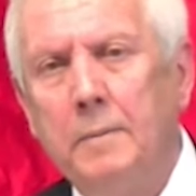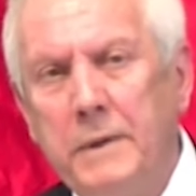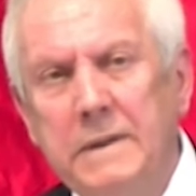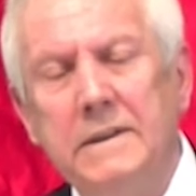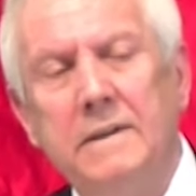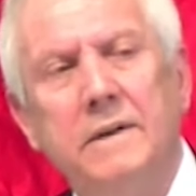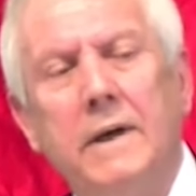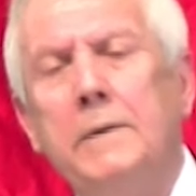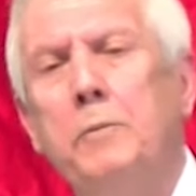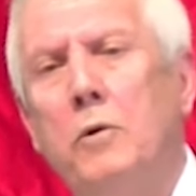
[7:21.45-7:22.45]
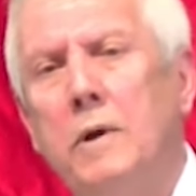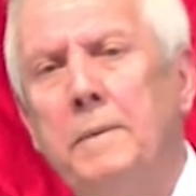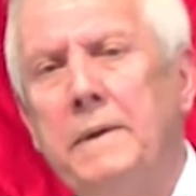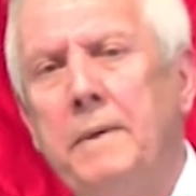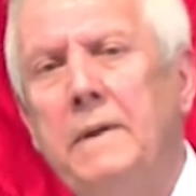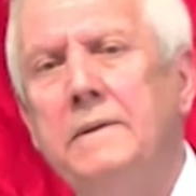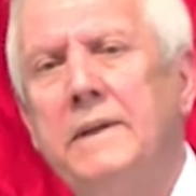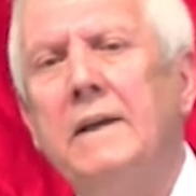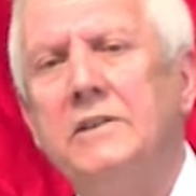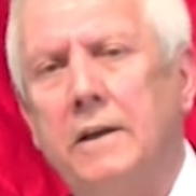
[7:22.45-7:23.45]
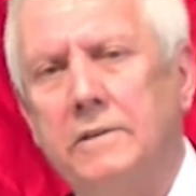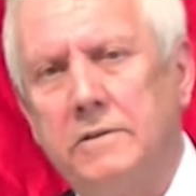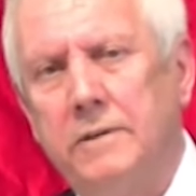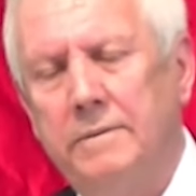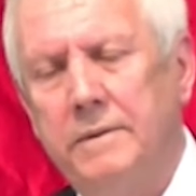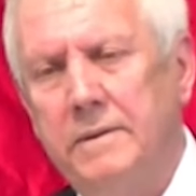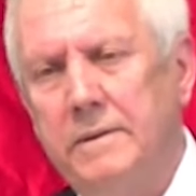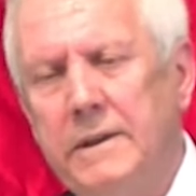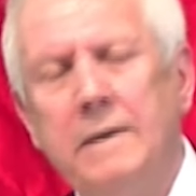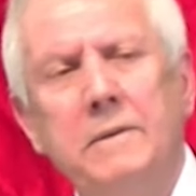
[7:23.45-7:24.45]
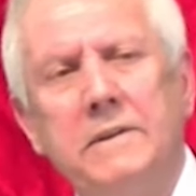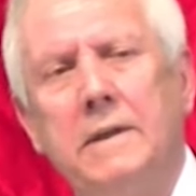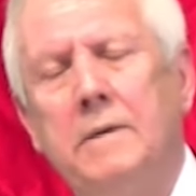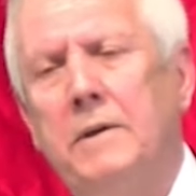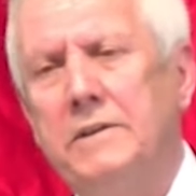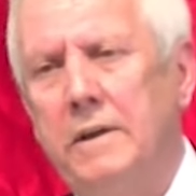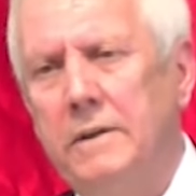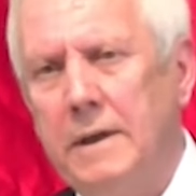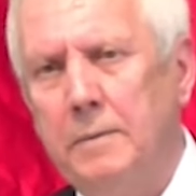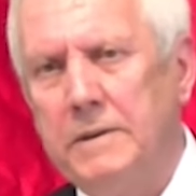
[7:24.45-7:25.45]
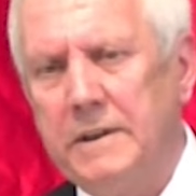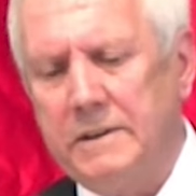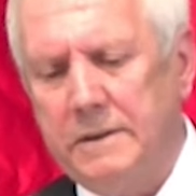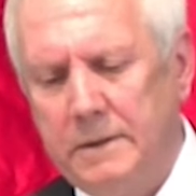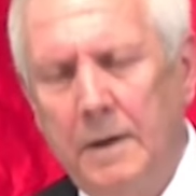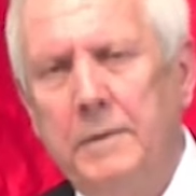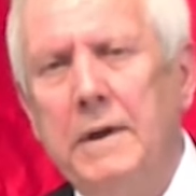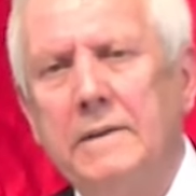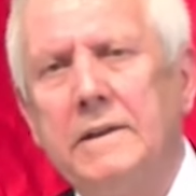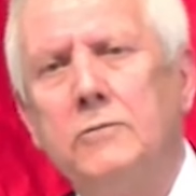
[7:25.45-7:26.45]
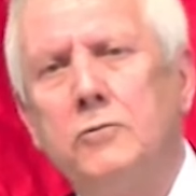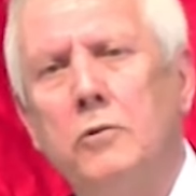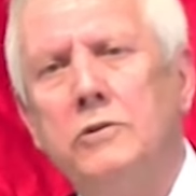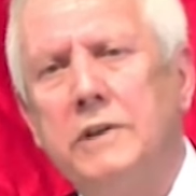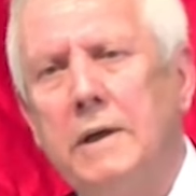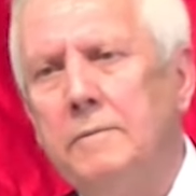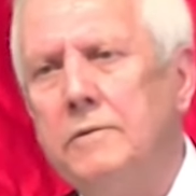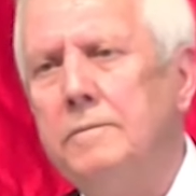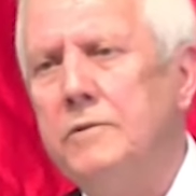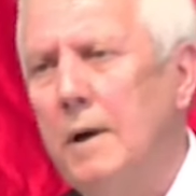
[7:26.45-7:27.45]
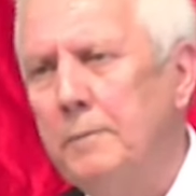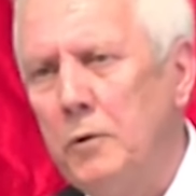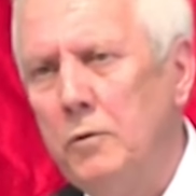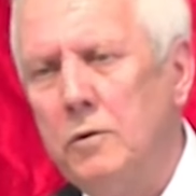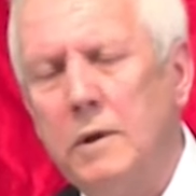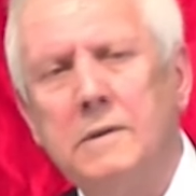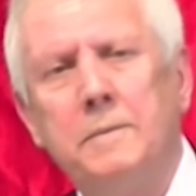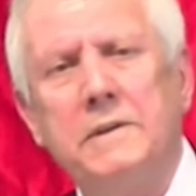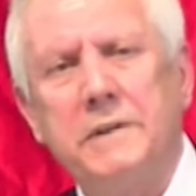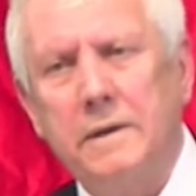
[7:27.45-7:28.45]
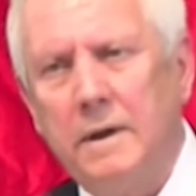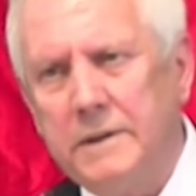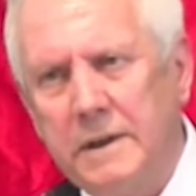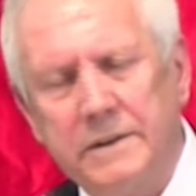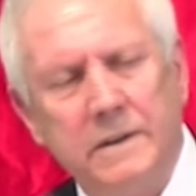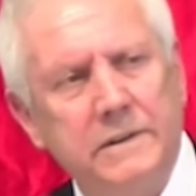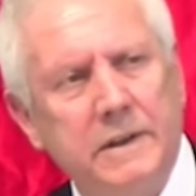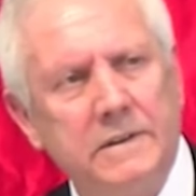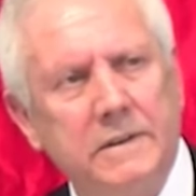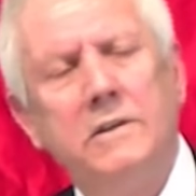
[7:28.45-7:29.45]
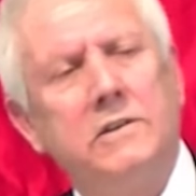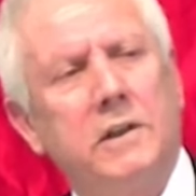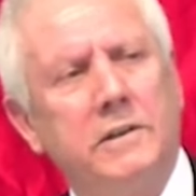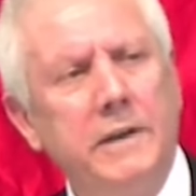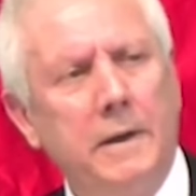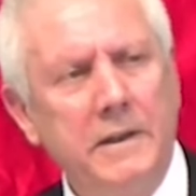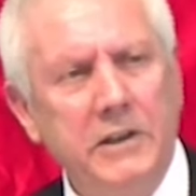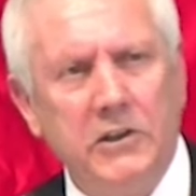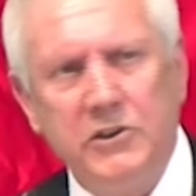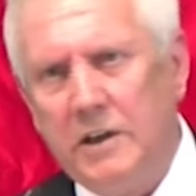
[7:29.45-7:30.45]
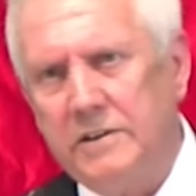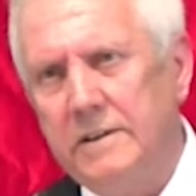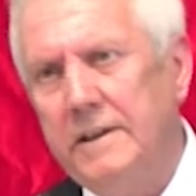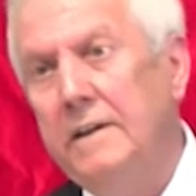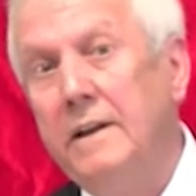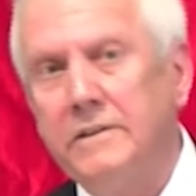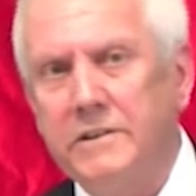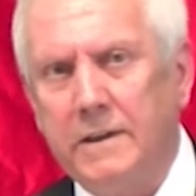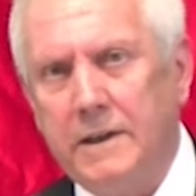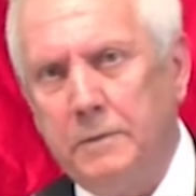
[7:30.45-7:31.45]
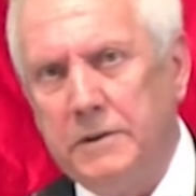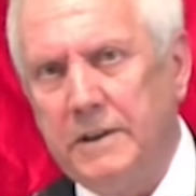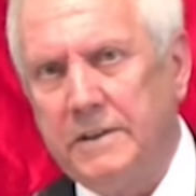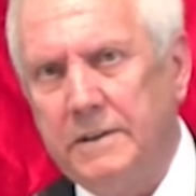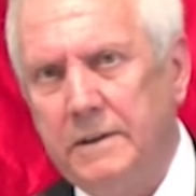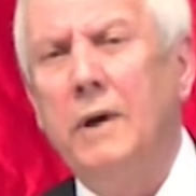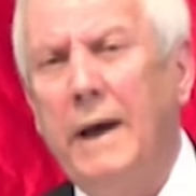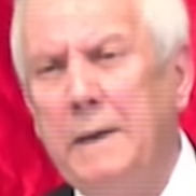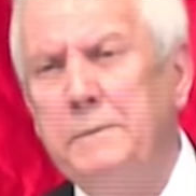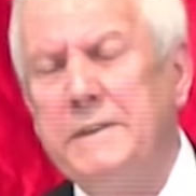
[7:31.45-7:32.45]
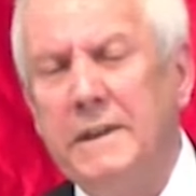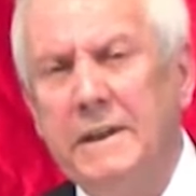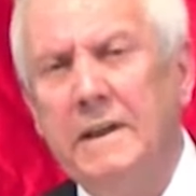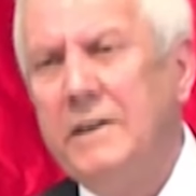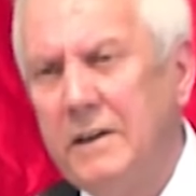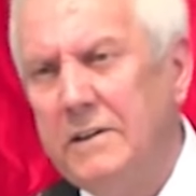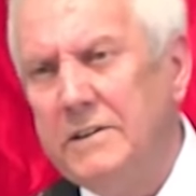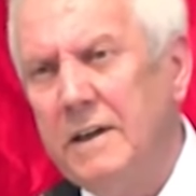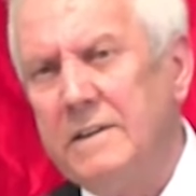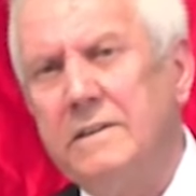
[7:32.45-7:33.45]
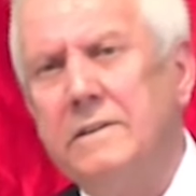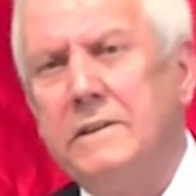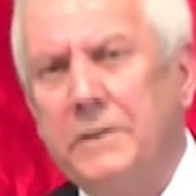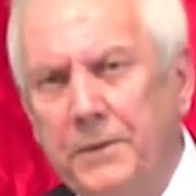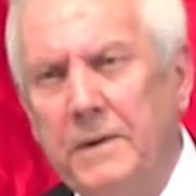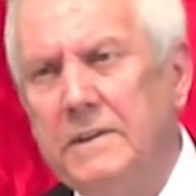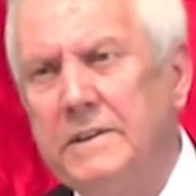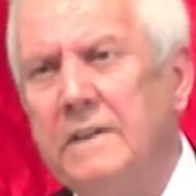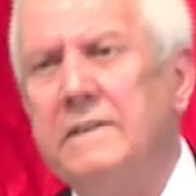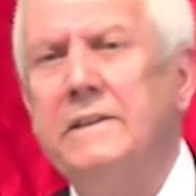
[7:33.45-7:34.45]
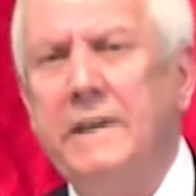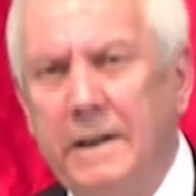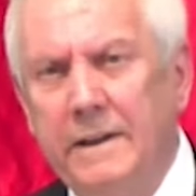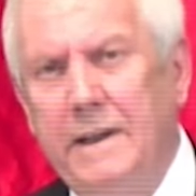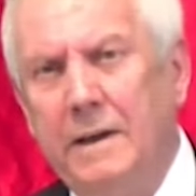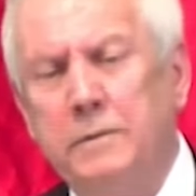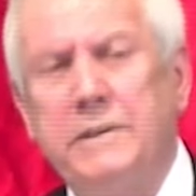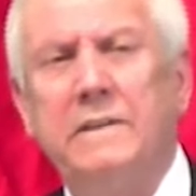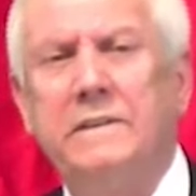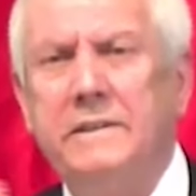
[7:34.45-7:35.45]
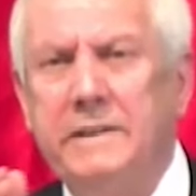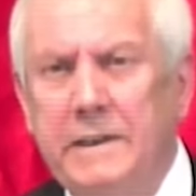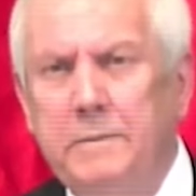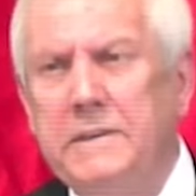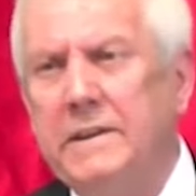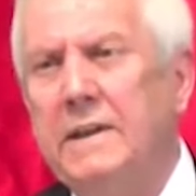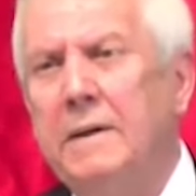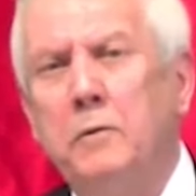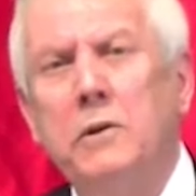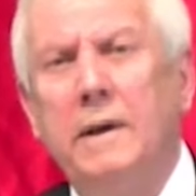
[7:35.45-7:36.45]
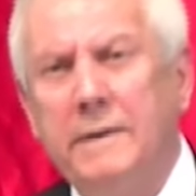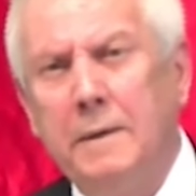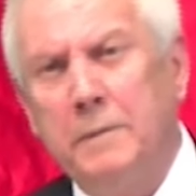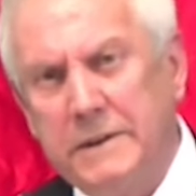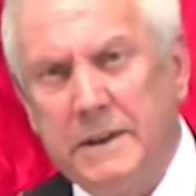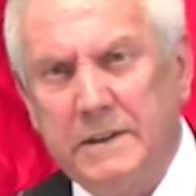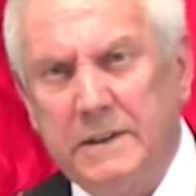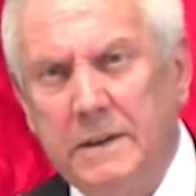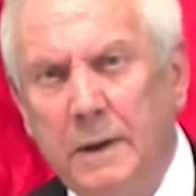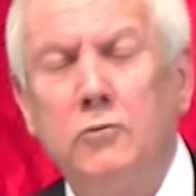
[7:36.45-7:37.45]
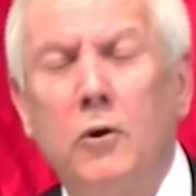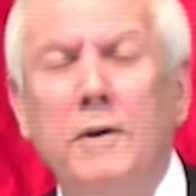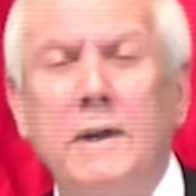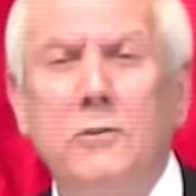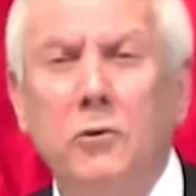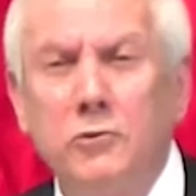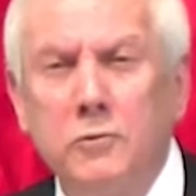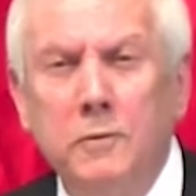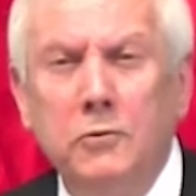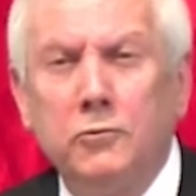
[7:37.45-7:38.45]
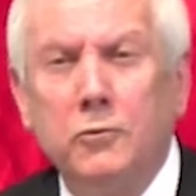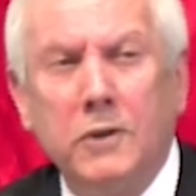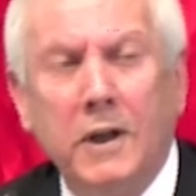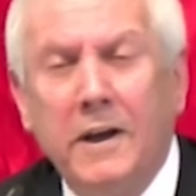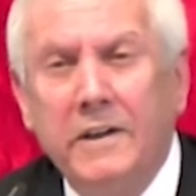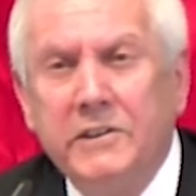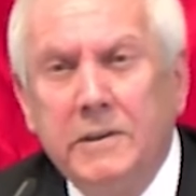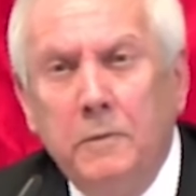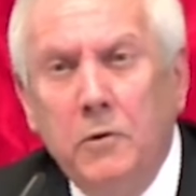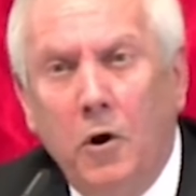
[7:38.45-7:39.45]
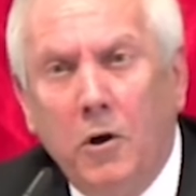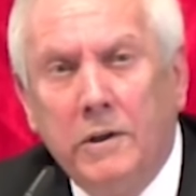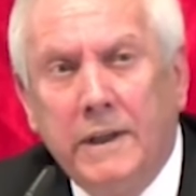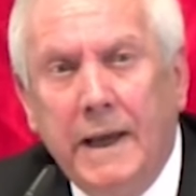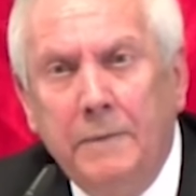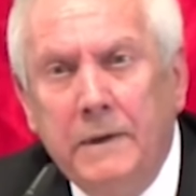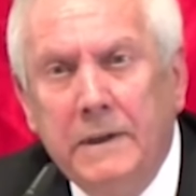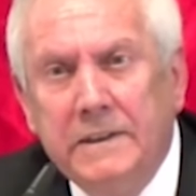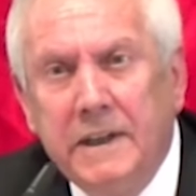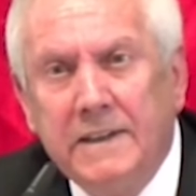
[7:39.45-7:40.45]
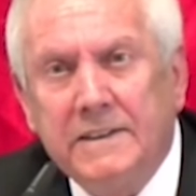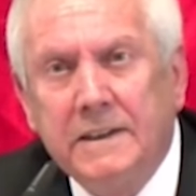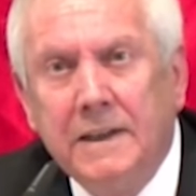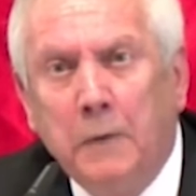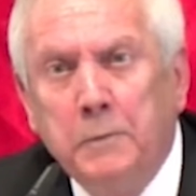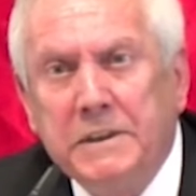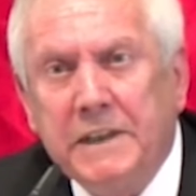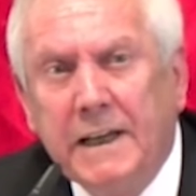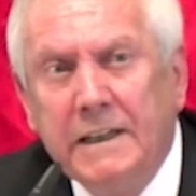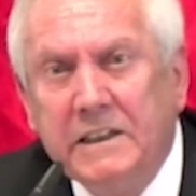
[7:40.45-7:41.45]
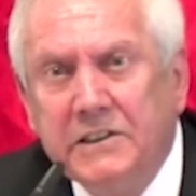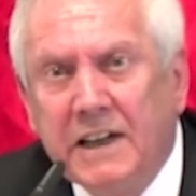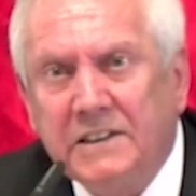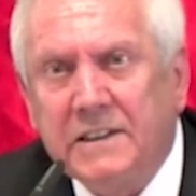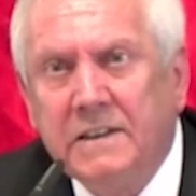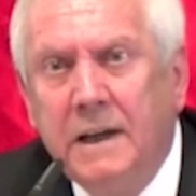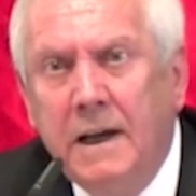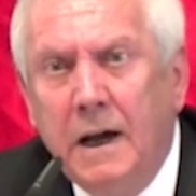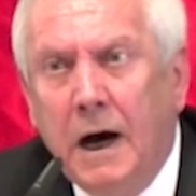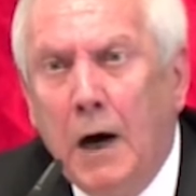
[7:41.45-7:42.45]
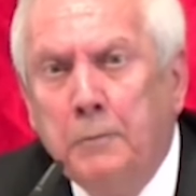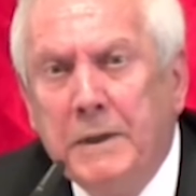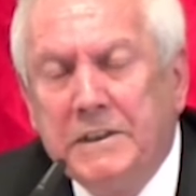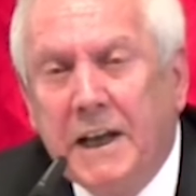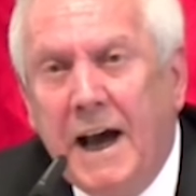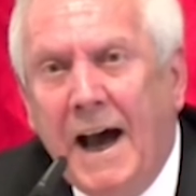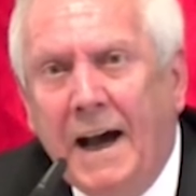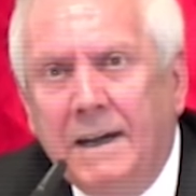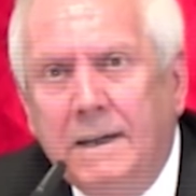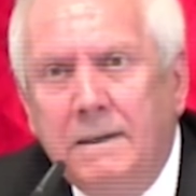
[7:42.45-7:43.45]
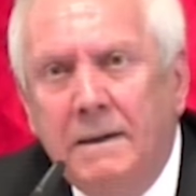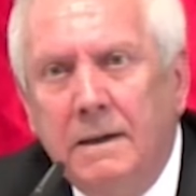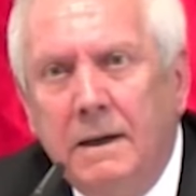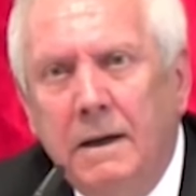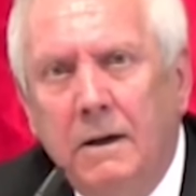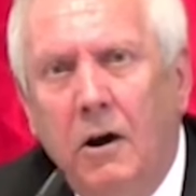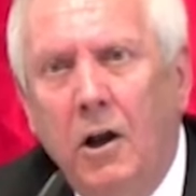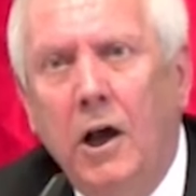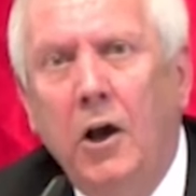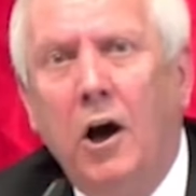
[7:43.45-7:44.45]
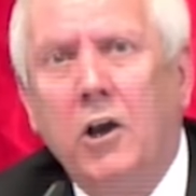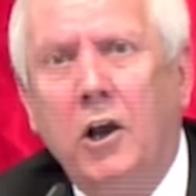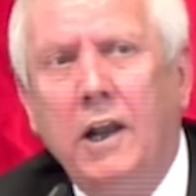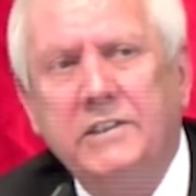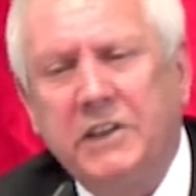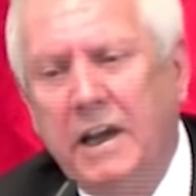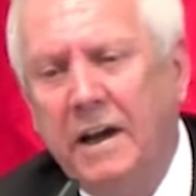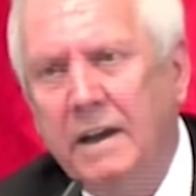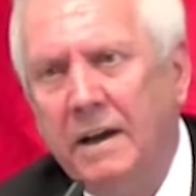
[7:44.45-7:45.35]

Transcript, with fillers: Bizle rakip olabilmenin tek şansı var. 20 sene başkanlık yapacaksın. Birazdan söyleyeceğim şampiyonlukları, başarıları kazanacaksın. Stadı yıkacaksın, yeniden stat yapacaksın. Hepsini yıkacaksın, sıfırlayacaksın, yeniden yapacaksın. 20 sene bunları yapacaksın. Sonra gözümün üstünde kaşım yok demeyeceksin. Hapise gideceksin. Hapise. Öyle yok öyle şey.